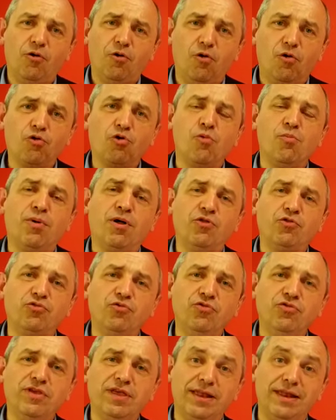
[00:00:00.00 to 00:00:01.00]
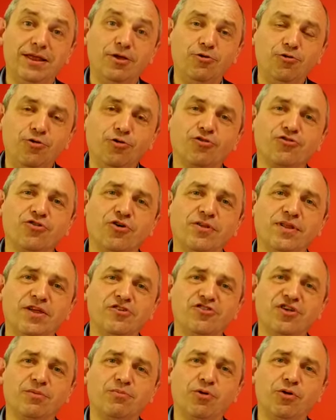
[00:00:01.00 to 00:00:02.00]
on comprend tous qu'il est urgent
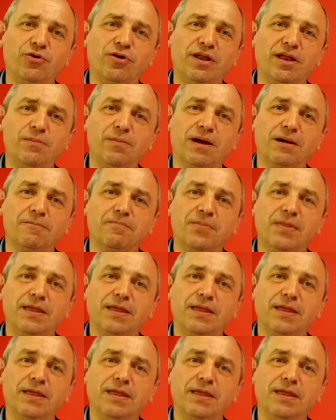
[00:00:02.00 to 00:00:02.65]
d'agir pour le climat.